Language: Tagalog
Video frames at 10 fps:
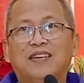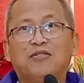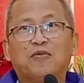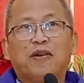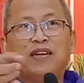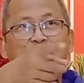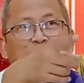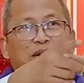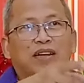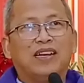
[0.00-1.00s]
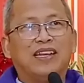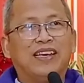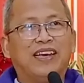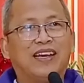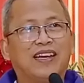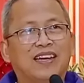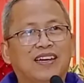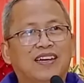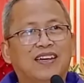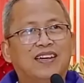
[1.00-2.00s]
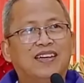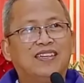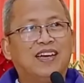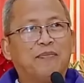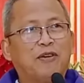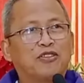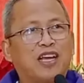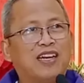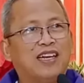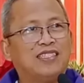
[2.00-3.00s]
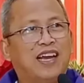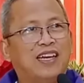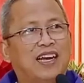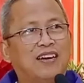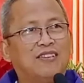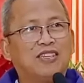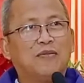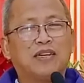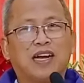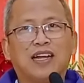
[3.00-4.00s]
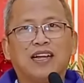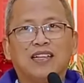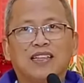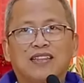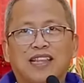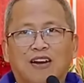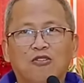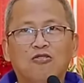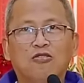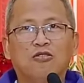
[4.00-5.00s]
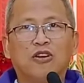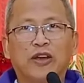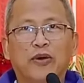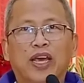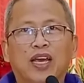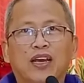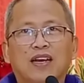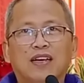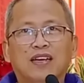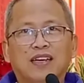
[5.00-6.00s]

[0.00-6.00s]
Yung tupad mo ba? Lingi ah. Niya pangutan-a siya na unsa man ka tarong o hiwi.